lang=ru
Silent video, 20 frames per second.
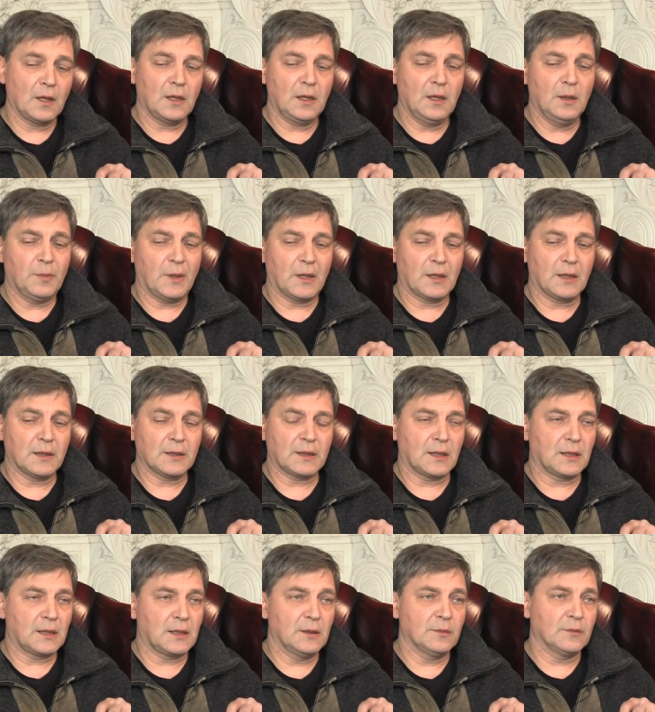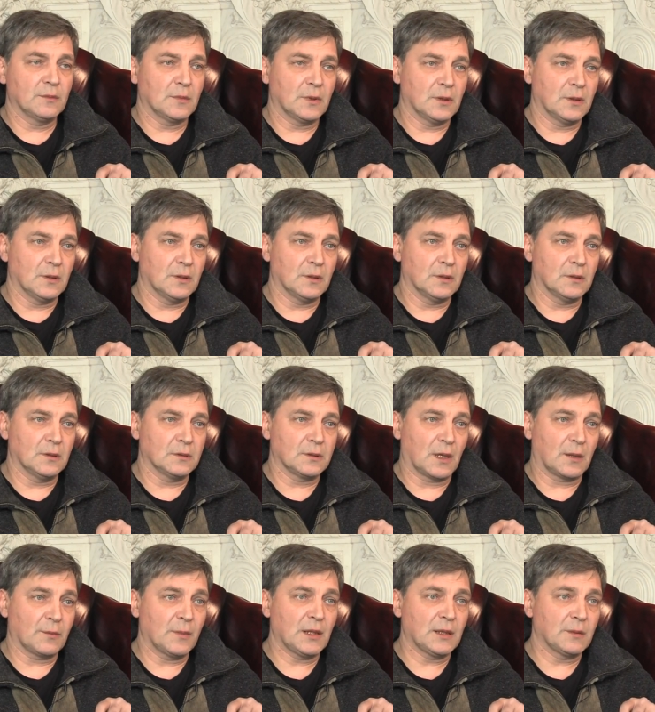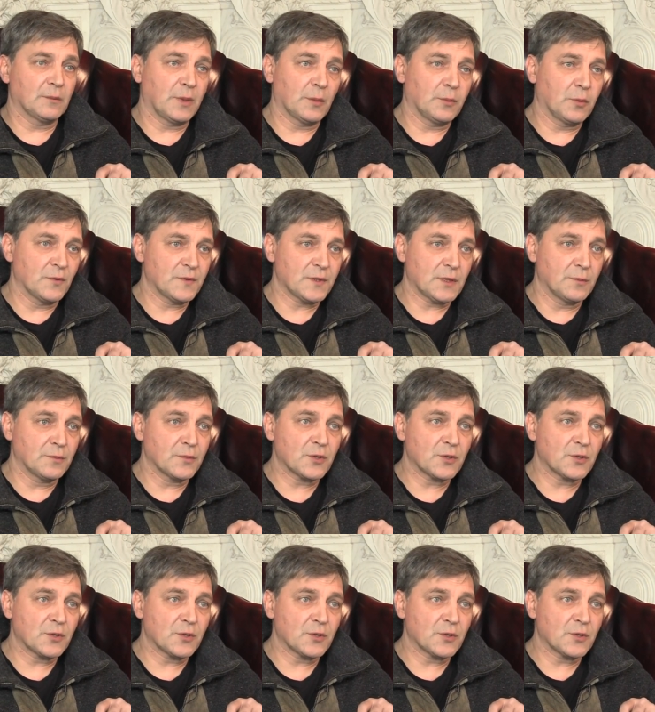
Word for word: и пока таким э, нормальным поповским